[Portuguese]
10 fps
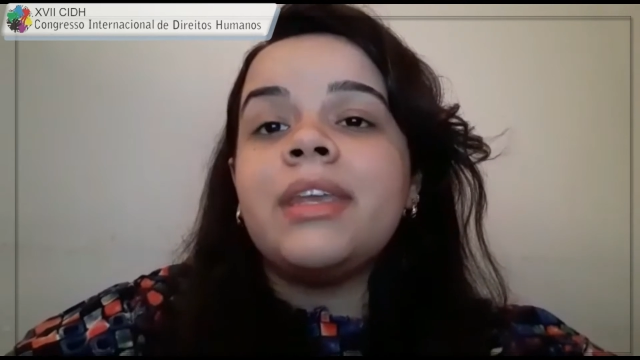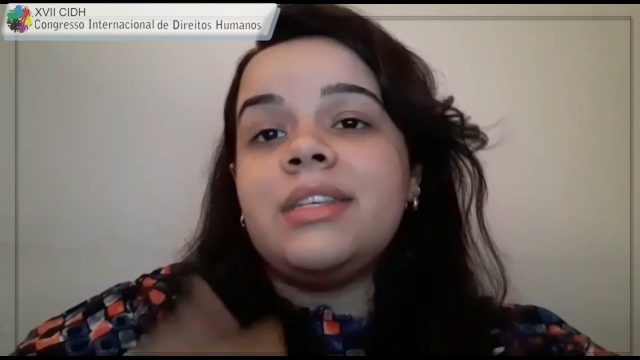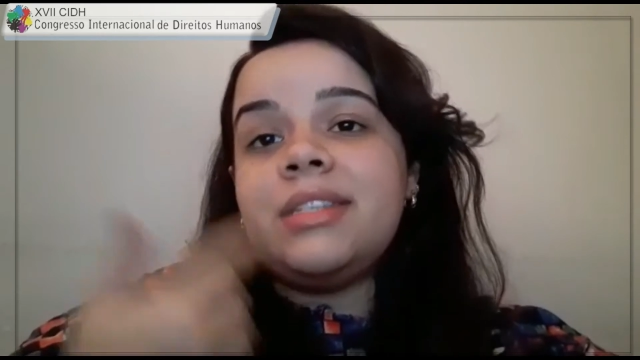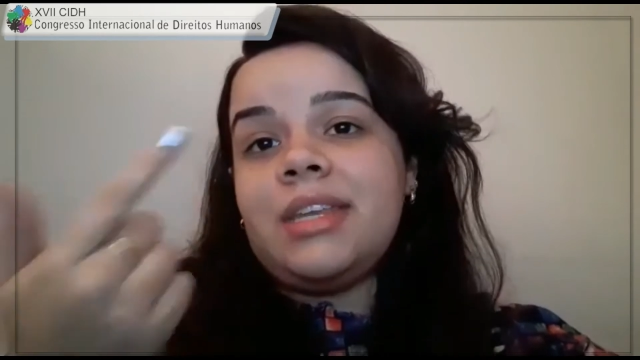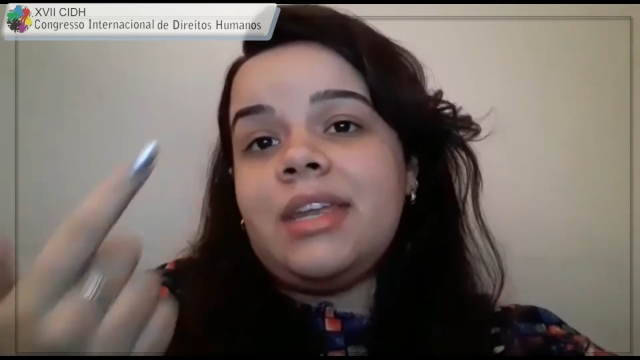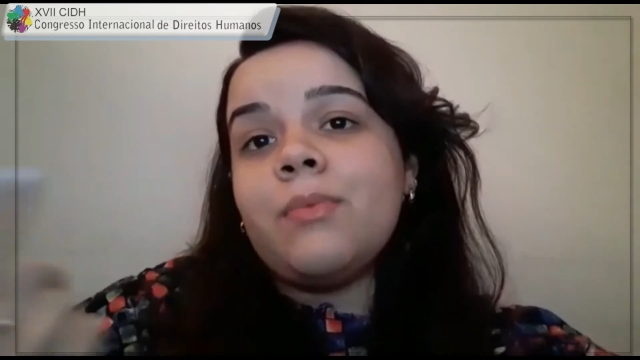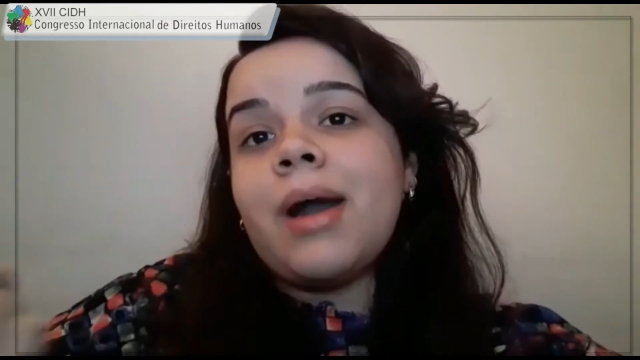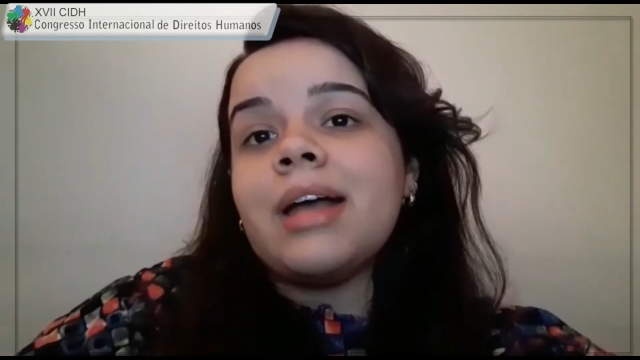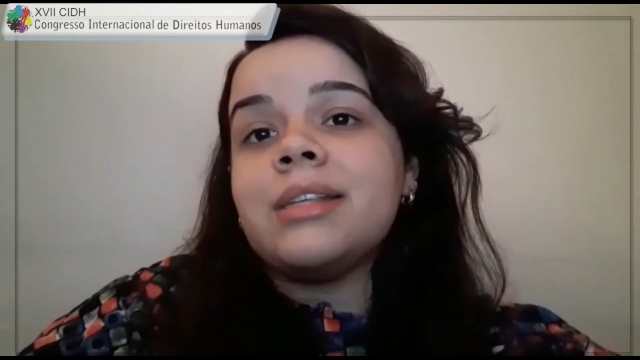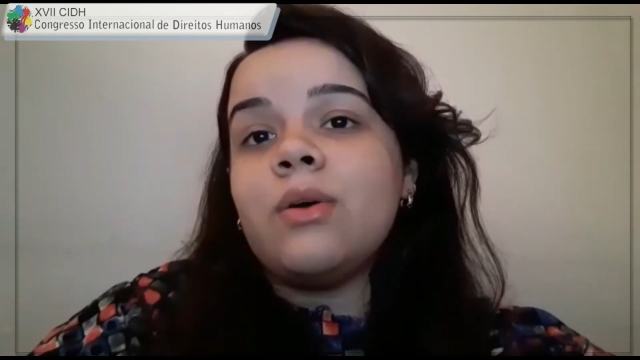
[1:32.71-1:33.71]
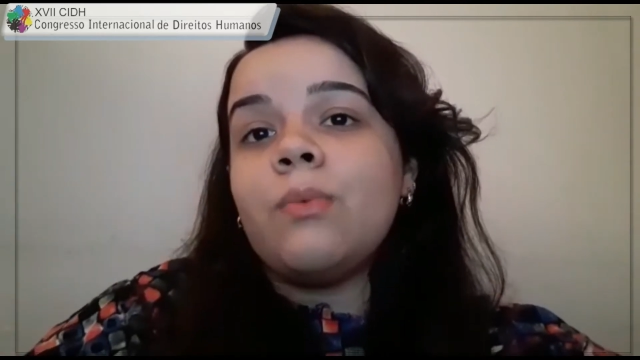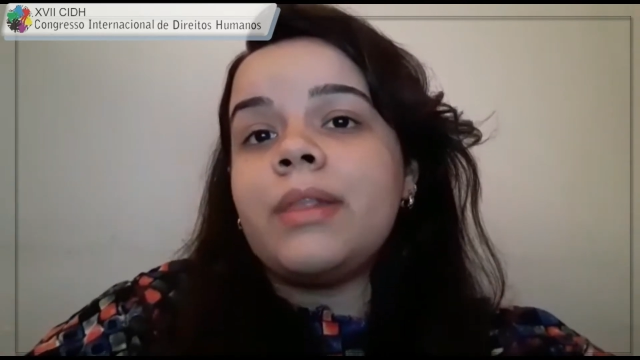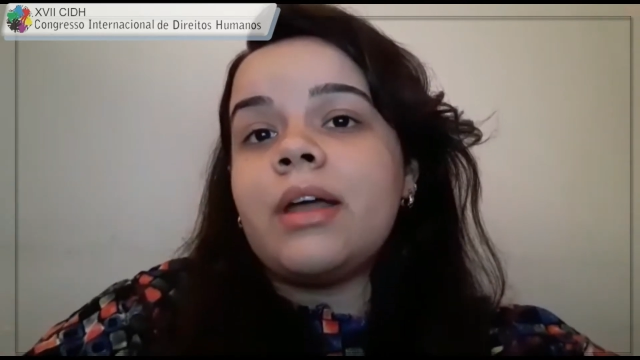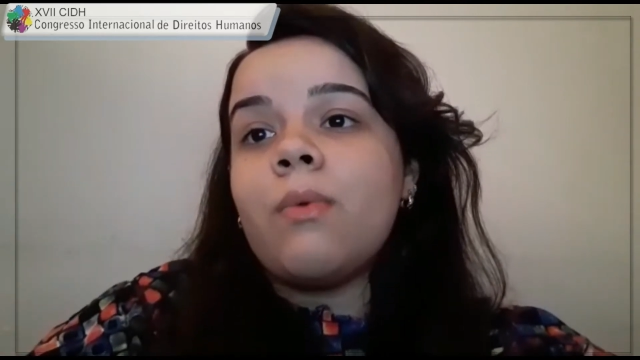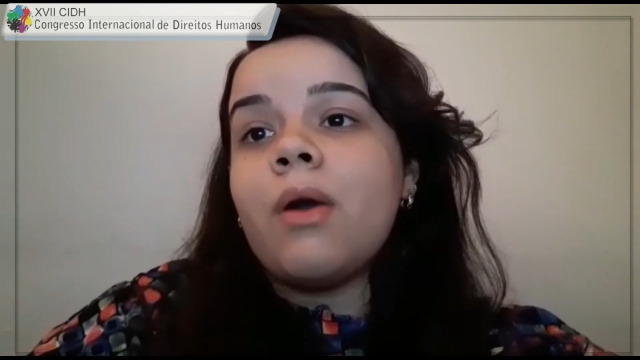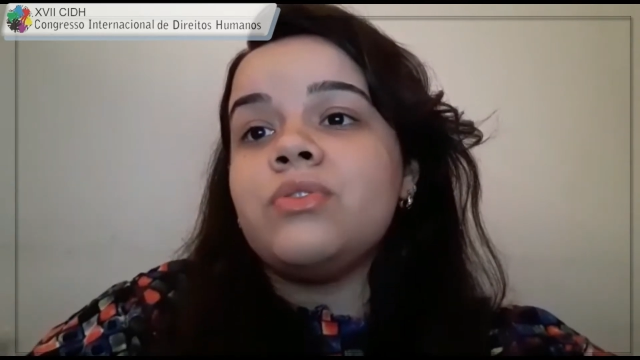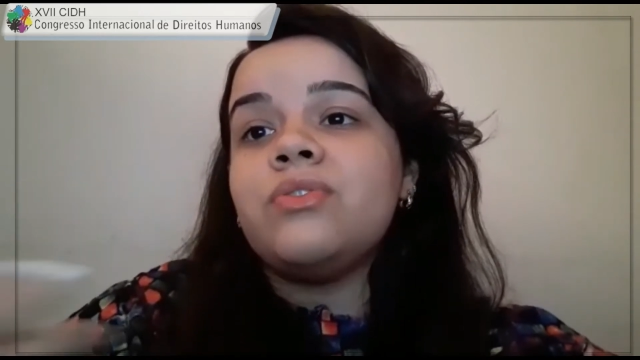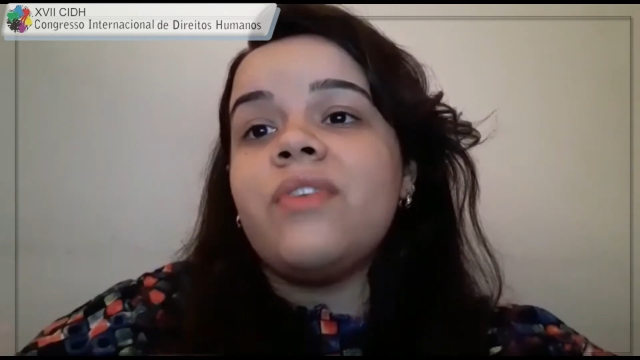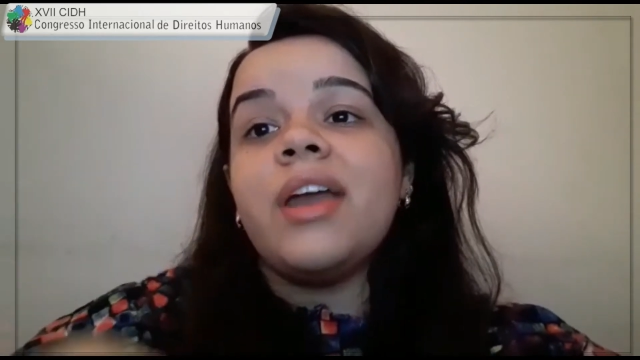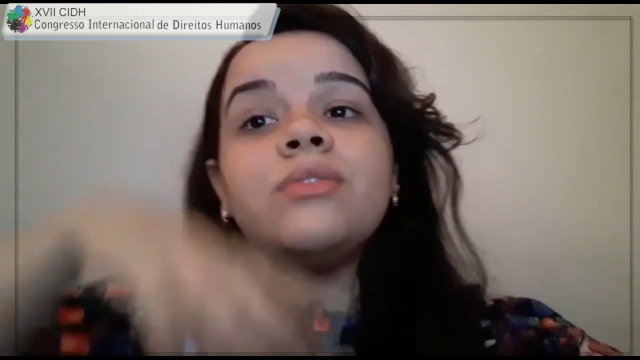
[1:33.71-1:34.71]
que seria uma razão pela qual
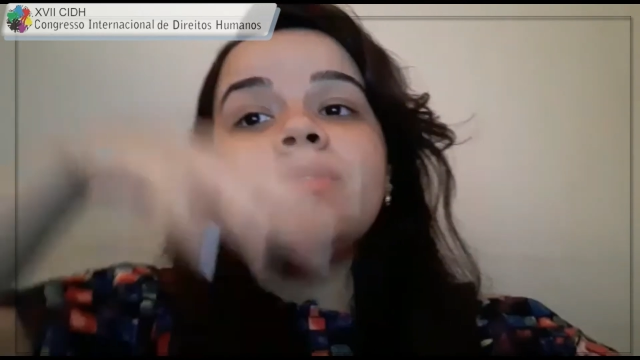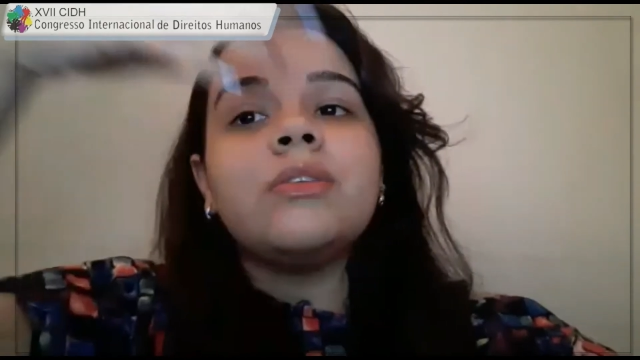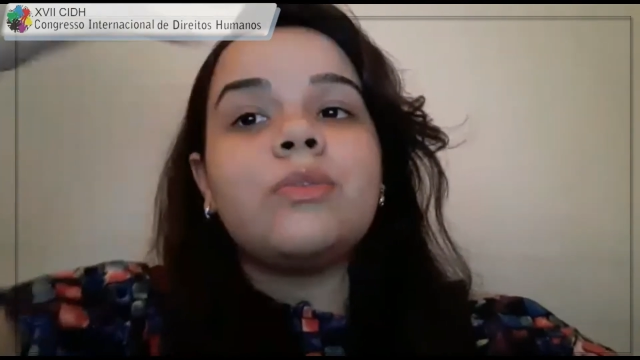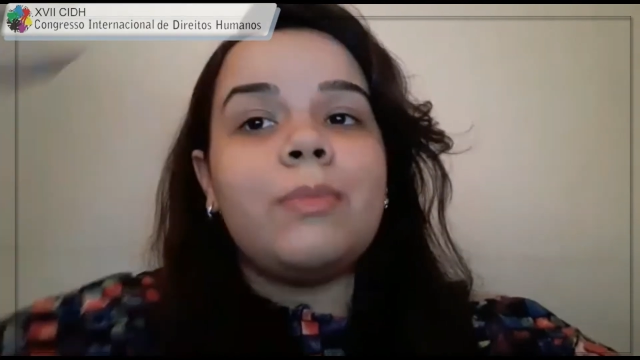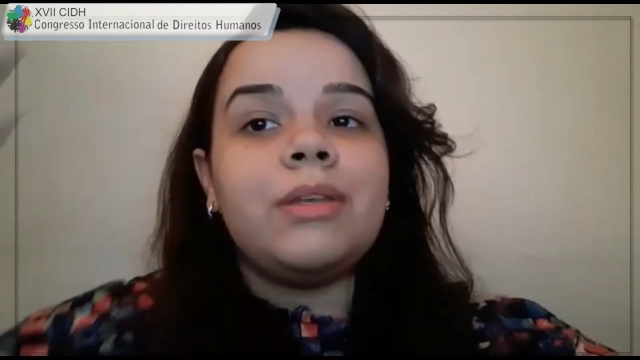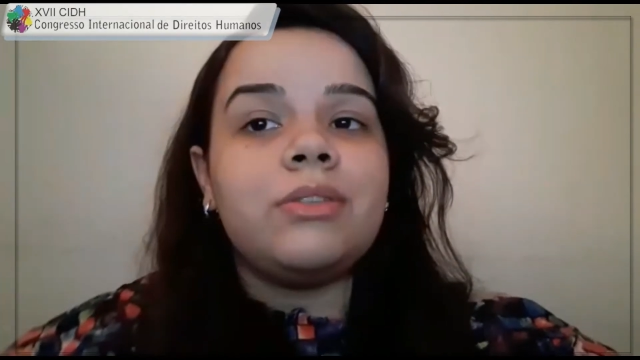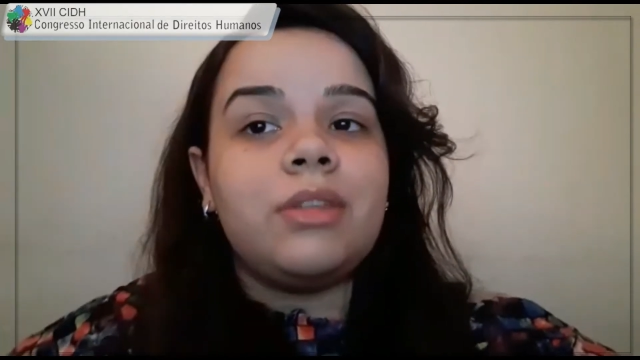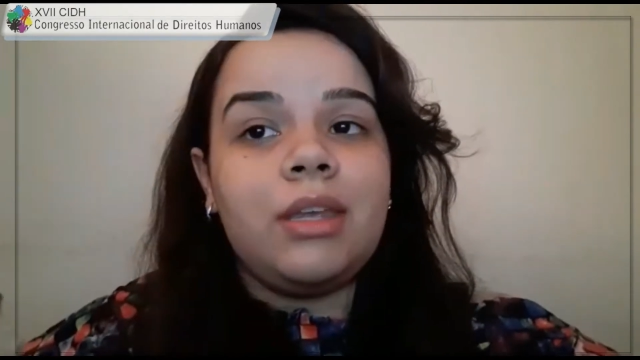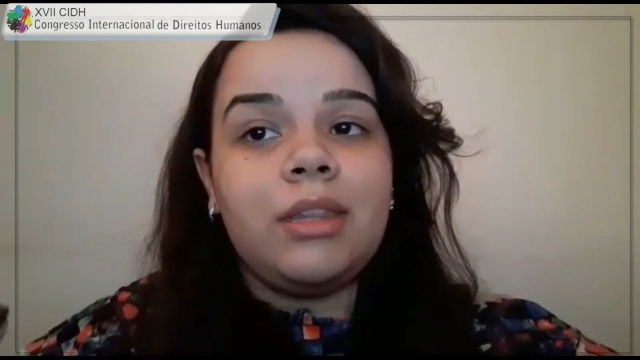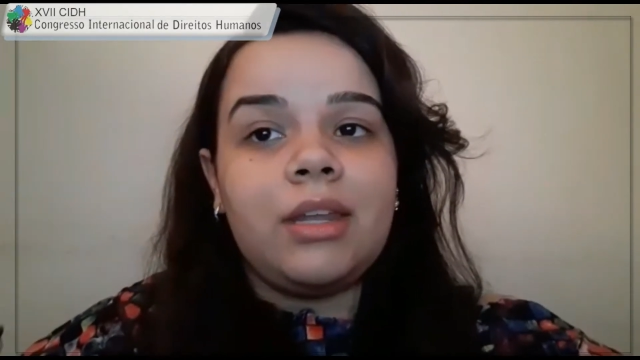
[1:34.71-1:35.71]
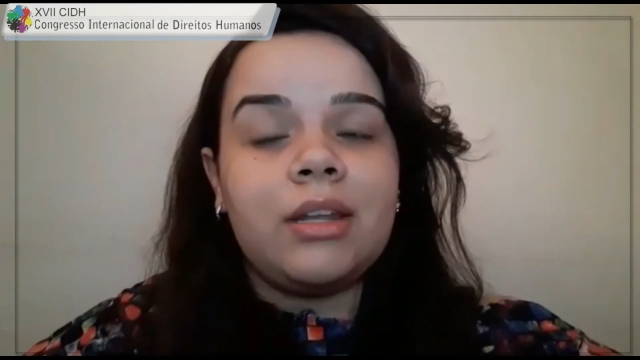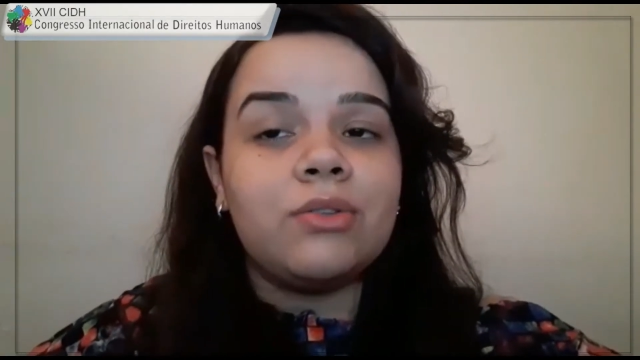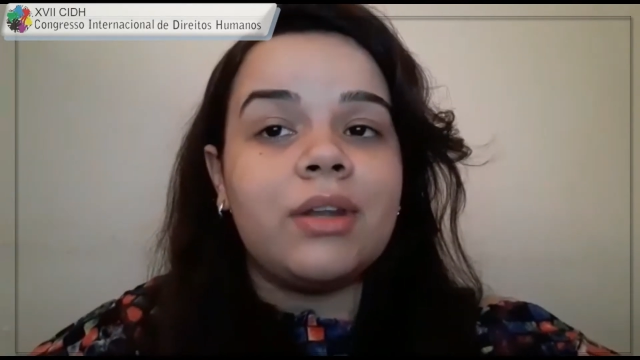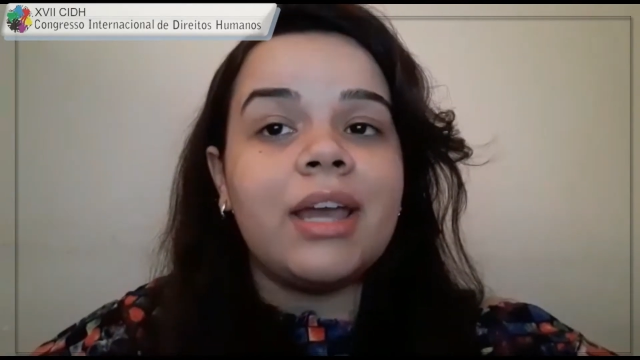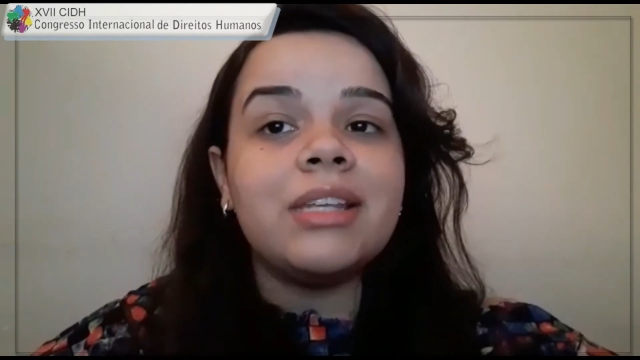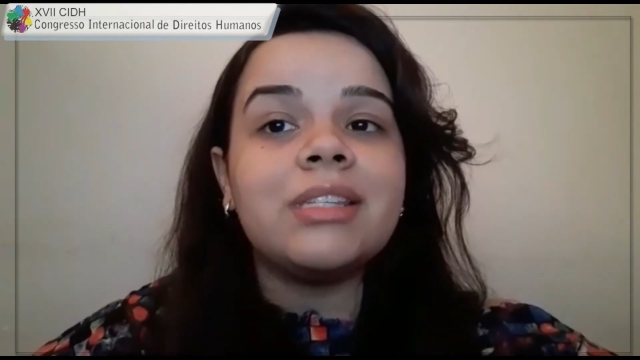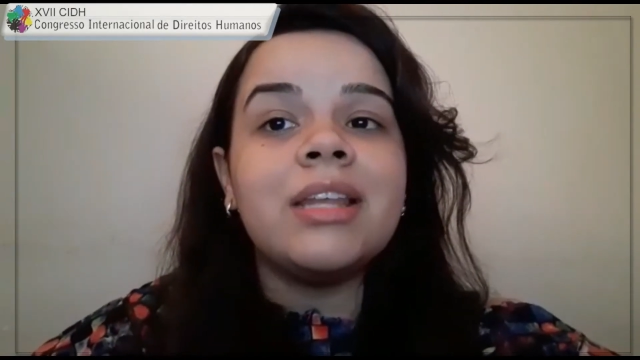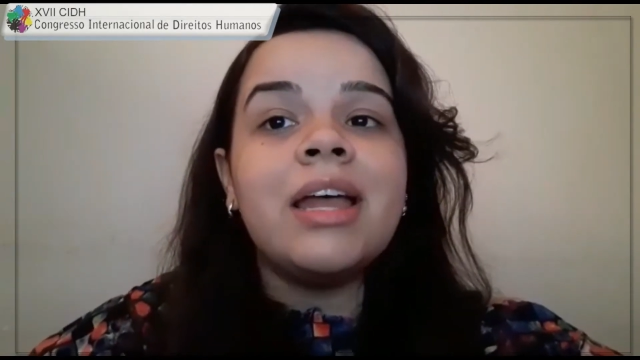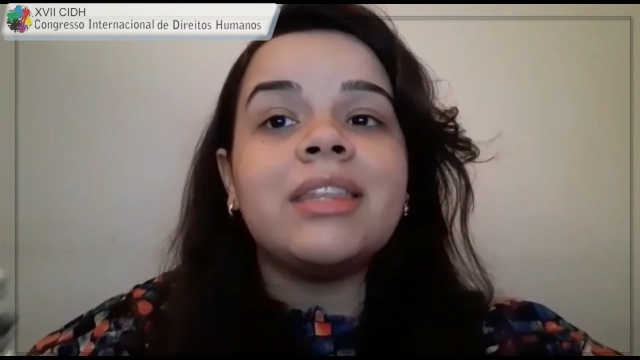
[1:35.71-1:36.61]
diversos instrumentos internacionais